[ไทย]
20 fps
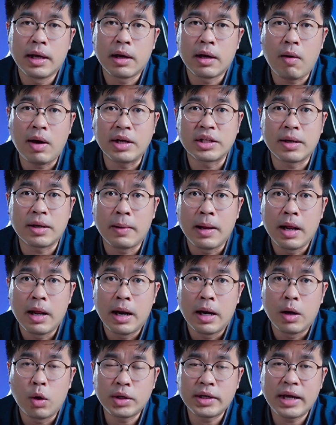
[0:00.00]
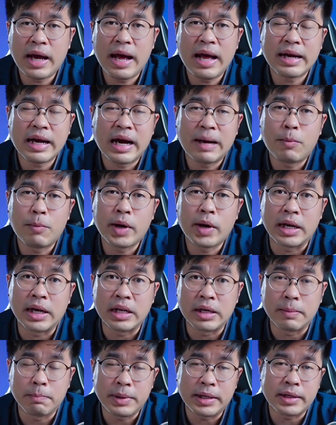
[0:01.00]
ก็อาจจะลดค่าการมองเห็น
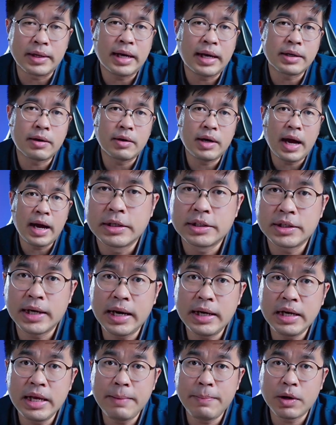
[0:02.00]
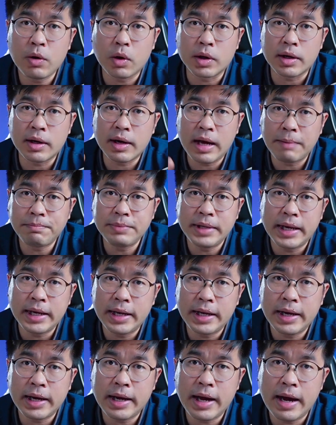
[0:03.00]
หรือปิดกันก็ได้ฉะนั้นรีบไปกดอัปเดต
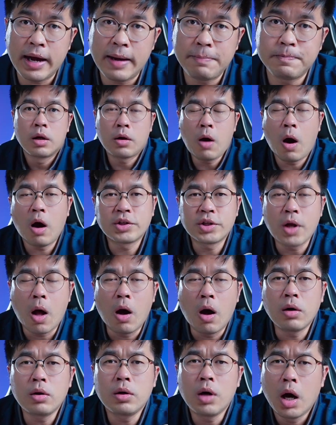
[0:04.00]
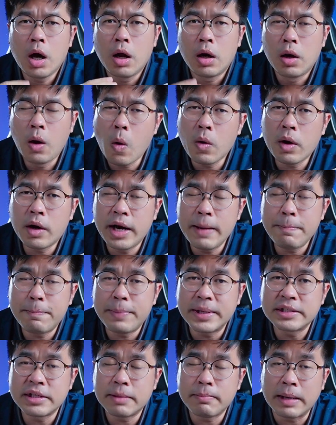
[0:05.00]
เลยนะครับข้อ 2 ลงคลิป
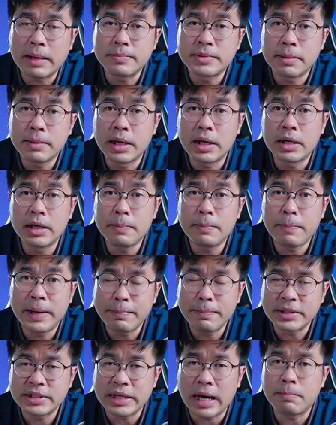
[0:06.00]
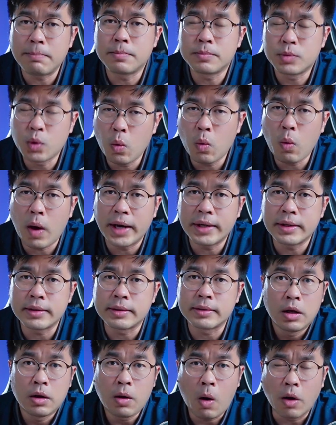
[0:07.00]
เป็นสม่ำเสมอเป็นประจำทุกวัน
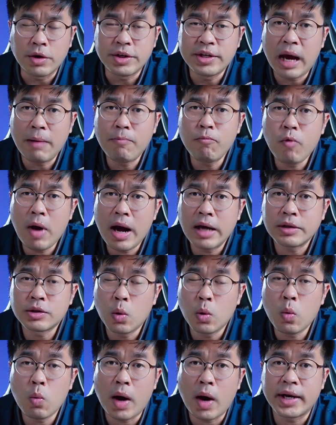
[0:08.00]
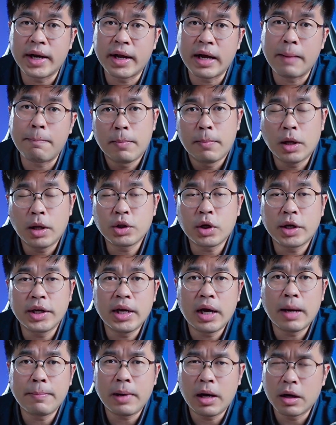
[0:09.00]
ขอย้ำว่าทุกวันนะครับเพราะตอนนี้
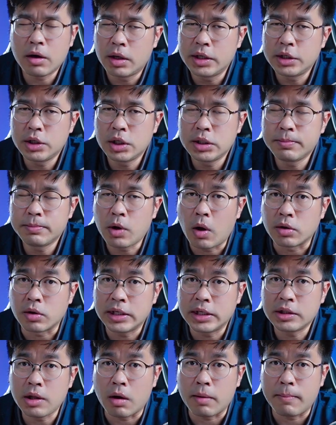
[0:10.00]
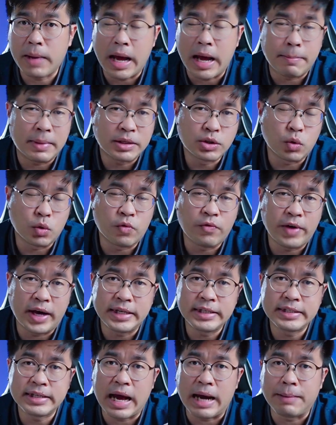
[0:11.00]
นะครับอัลกอริทึมของ Tik t o อกมาสู่เฟส
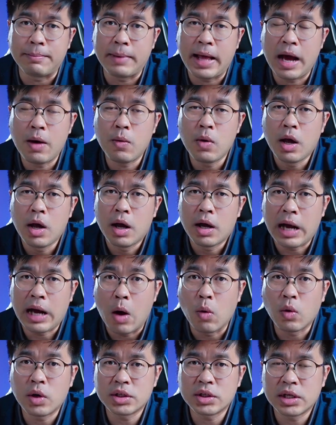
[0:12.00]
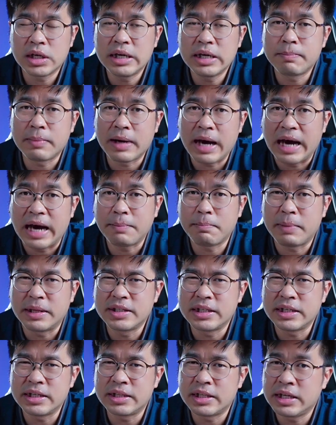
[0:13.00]
ที่3 แล้วเขาก็จะเริ่มคัดบัญ
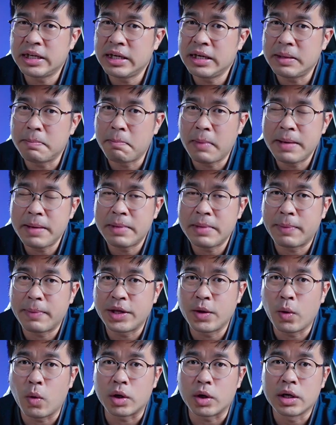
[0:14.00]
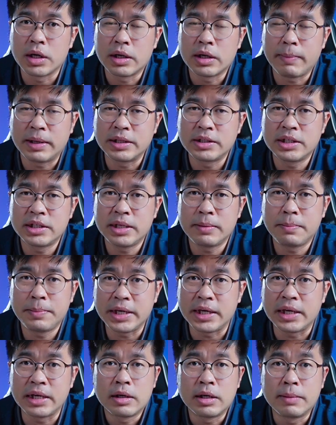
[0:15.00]
ชีที่ไม่มีประโยชน์บัญชี
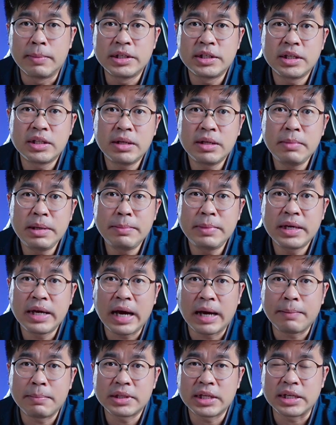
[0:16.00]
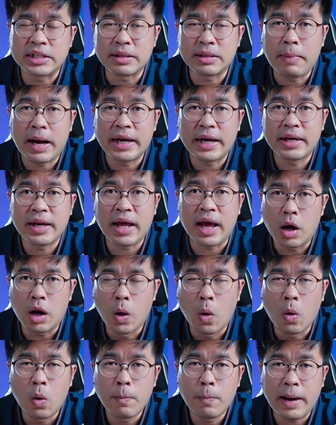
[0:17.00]
ผี หรือบัญชีที่ไม่มีการปฏิสัมพันธ์เนี่ย
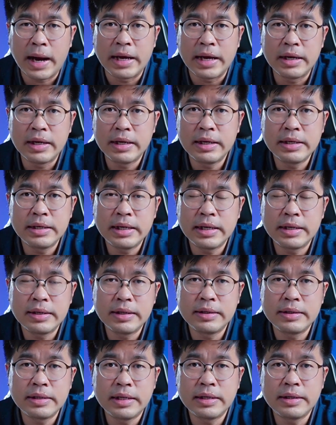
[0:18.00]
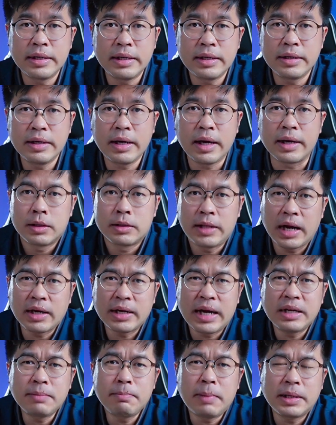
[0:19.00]
ลงไปเรื่อยๆเรื่อยๆเรื่อยๆดัง
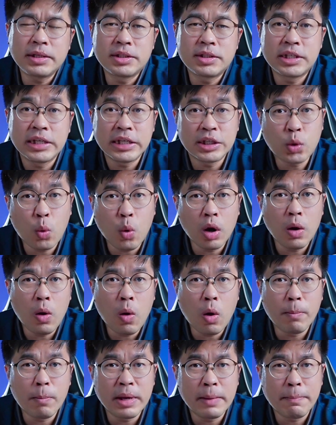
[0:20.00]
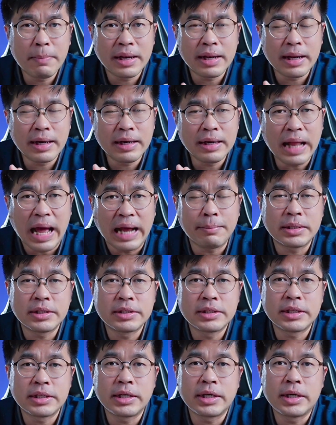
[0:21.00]
นั้นบัญชีทั่วโลกมีเป็นล้านล้านบัญ
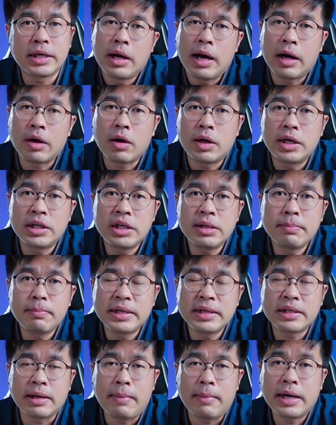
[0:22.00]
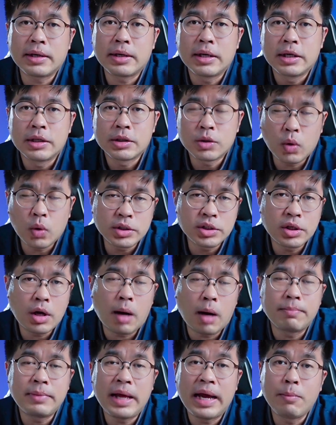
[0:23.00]
ชีอัลกอริทึมไม่สามารถตรวจสอ
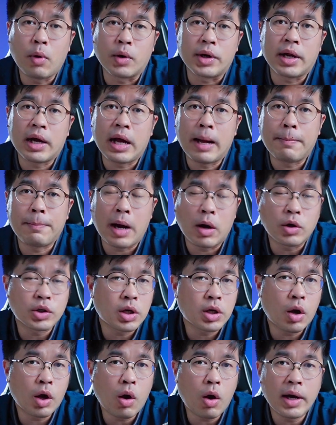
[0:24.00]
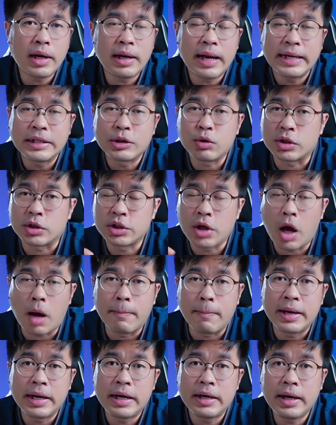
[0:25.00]
บได้หมดนะครับเขาจะค่อยๆ ไล่ตรวจสอบ
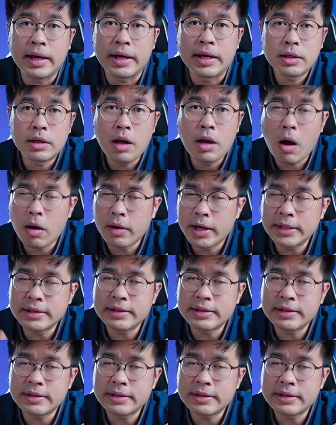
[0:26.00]
มาเรื่อยๆลองคิด